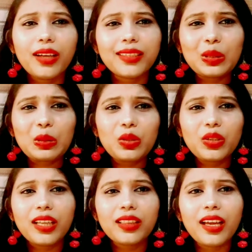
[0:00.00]
अच्छा सूट
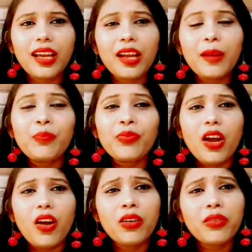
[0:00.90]
हो जाता है
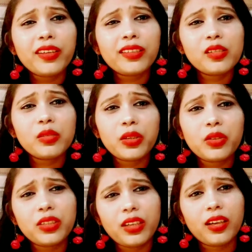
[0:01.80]
और फिर जो भी
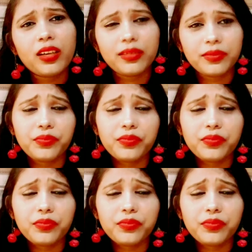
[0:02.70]
कुछ अगर